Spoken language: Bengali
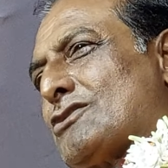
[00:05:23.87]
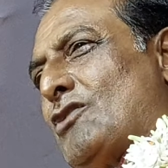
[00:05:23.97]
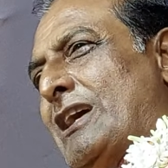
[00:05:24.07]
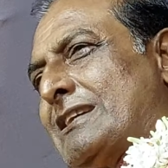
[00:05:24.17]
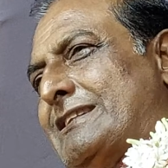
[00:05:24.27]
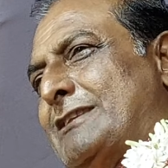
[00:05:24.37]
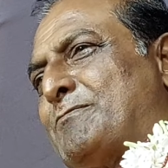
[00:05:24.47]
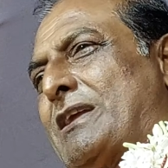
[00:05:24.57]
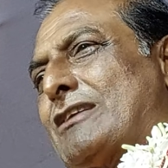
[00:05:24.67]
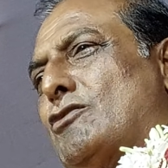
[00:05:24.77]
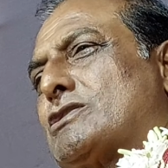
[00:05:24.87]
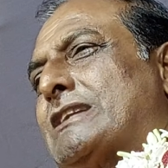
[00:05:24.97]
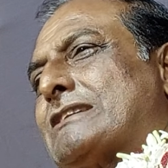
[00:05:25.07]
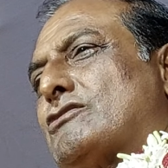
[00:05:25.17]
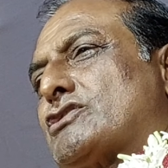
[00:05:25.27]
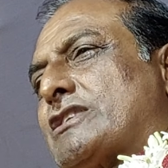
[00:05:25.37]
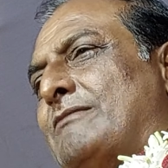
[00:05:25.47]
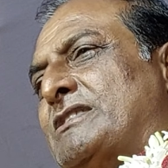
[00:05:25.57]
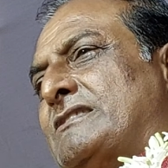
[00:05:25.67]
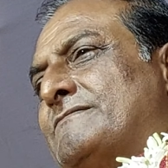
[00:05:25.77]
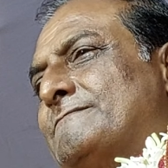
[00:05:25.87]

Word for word: কয়েকদিন পরে লোকনাথ গোস্বামী